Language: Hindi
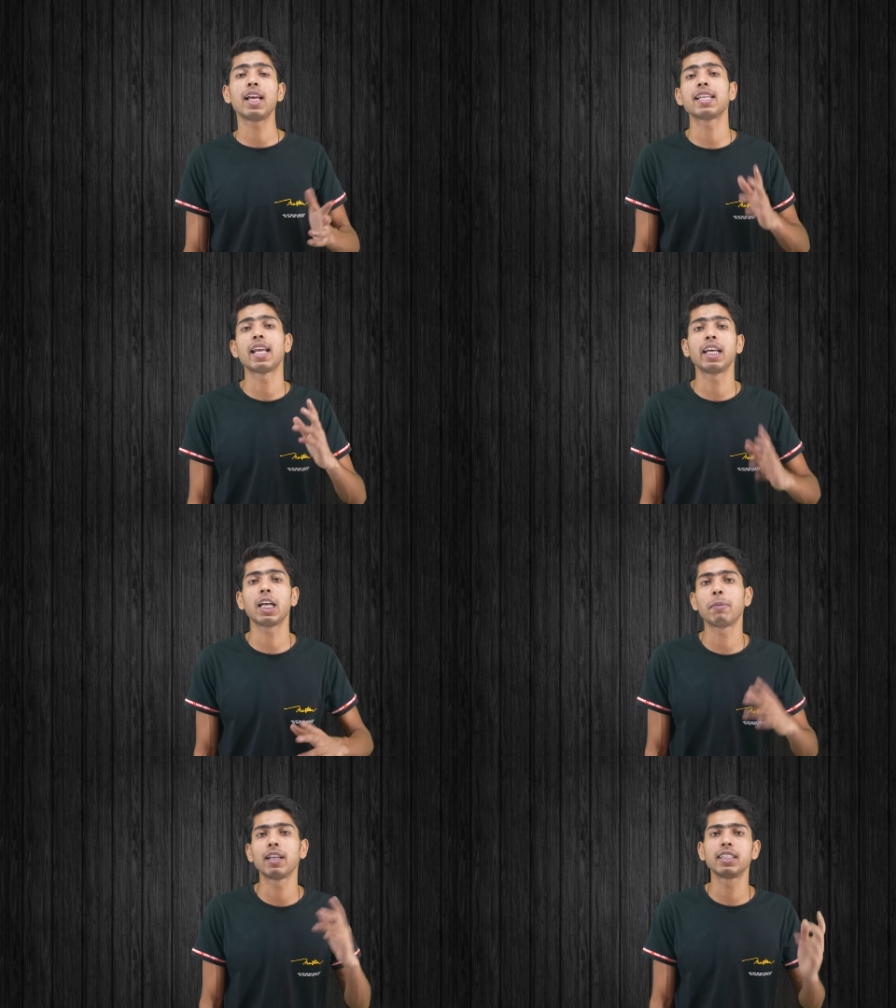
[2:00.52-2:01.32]
ले जाने
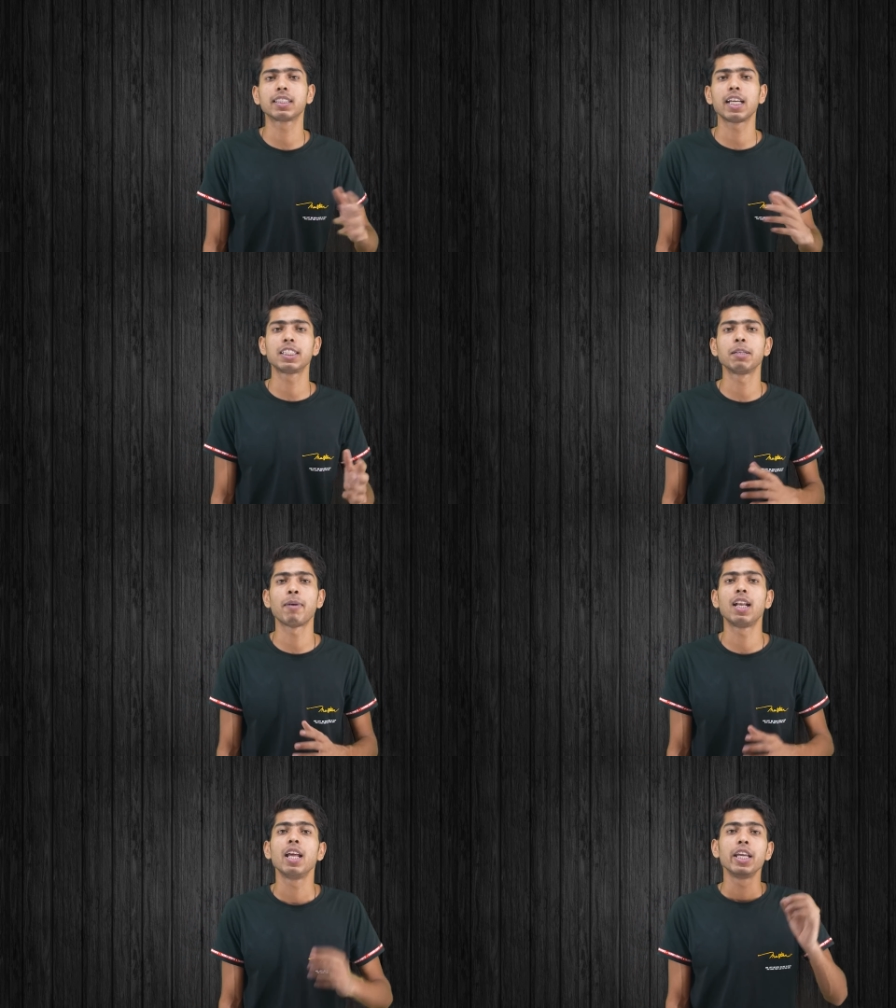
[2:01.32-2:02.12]
के बाद इसका
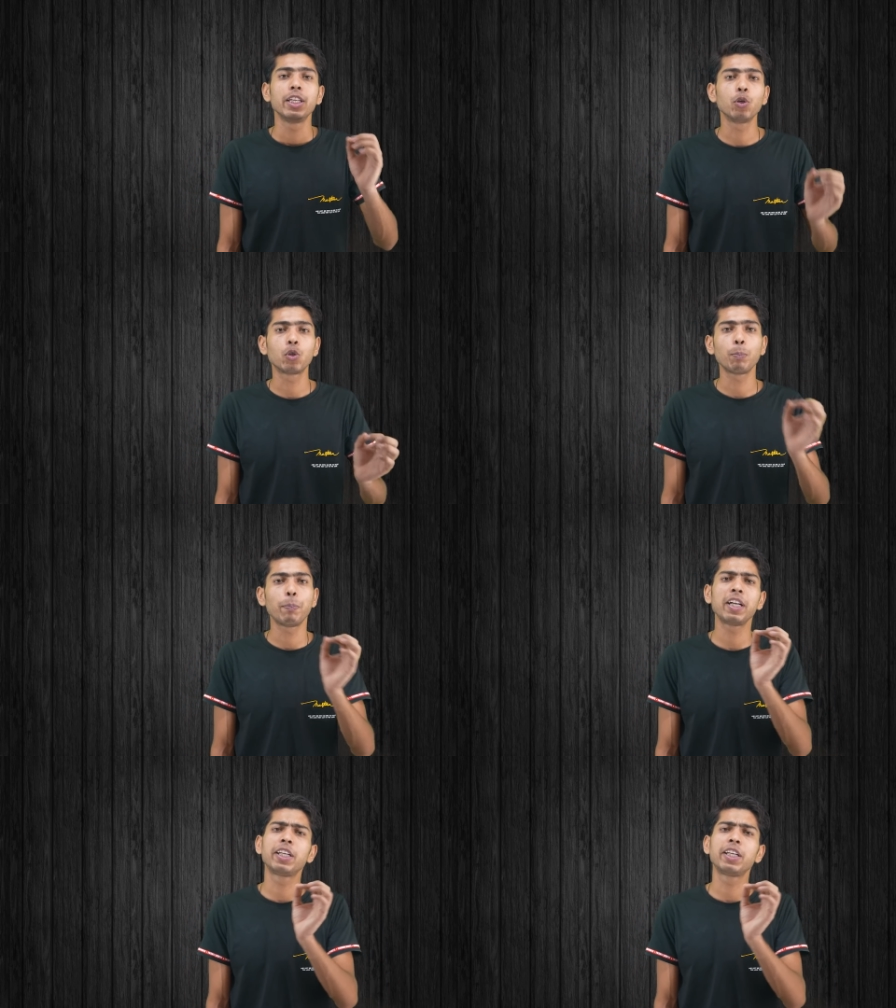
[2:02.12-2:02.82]
इस्तेमाल YouTube पे